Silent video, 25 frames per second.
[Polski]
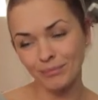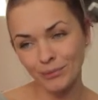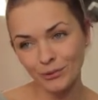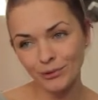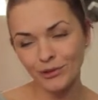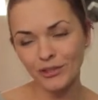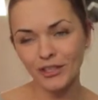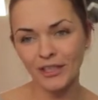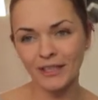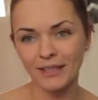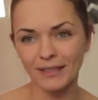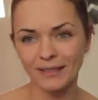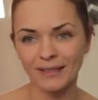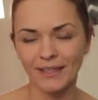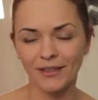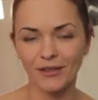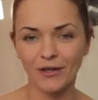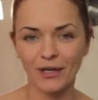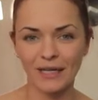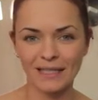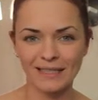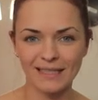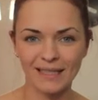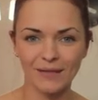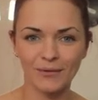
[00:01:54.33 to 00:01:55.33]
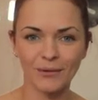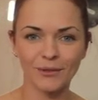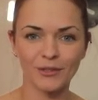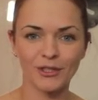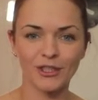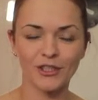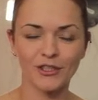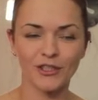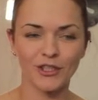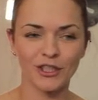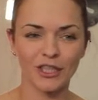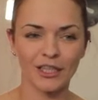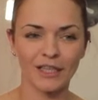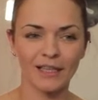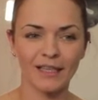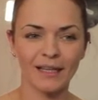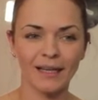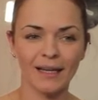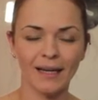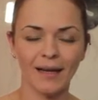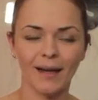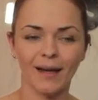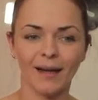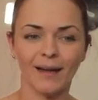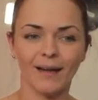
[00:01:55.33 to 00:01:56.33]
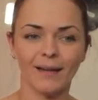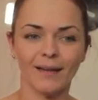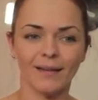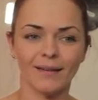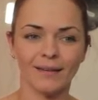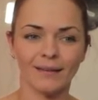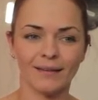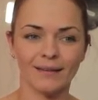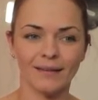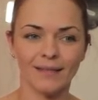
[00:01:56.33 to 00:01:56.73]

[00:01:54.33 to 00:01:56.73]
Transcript: później jednak okazało się, że e,